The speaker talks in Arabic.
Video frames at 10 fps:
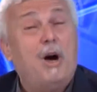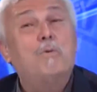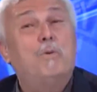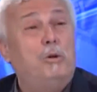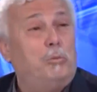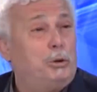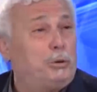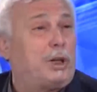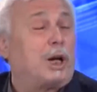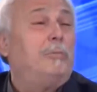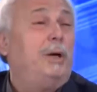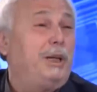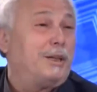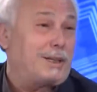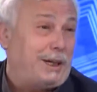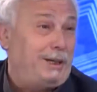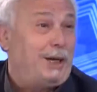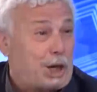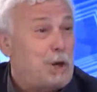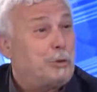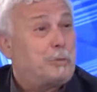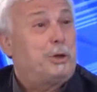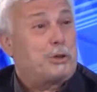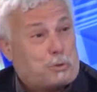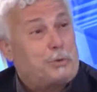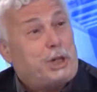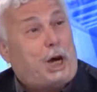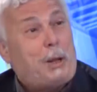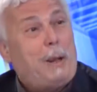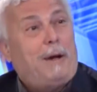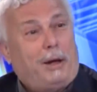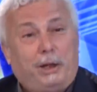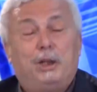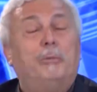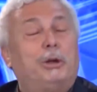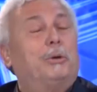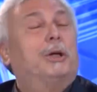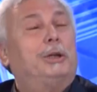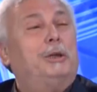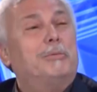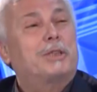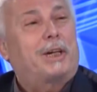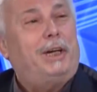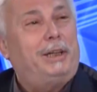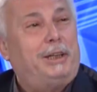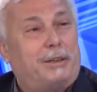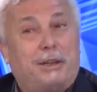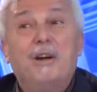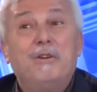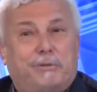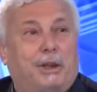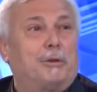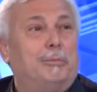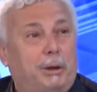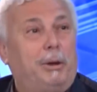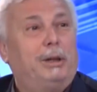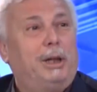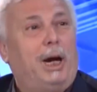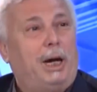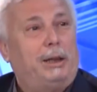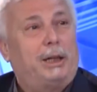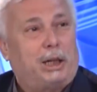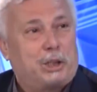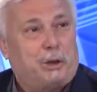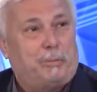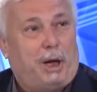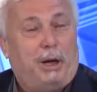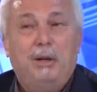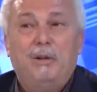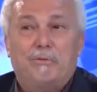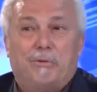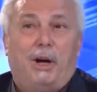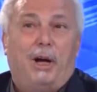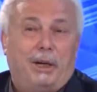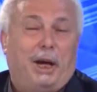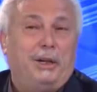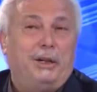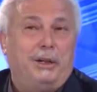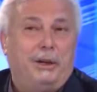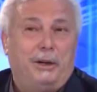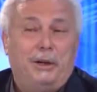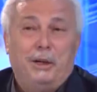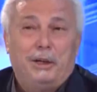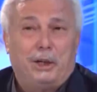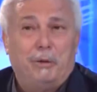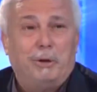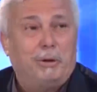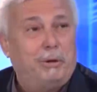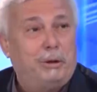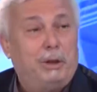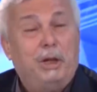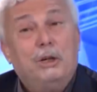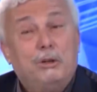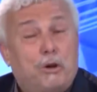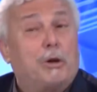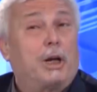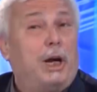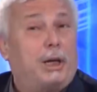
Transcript: اول مونودراما نسائيه قامت به سونيا عندما تقدم مسرحية فاطمة وحدها على الخشبة فيعني آه، جرأة كبيرة جرأة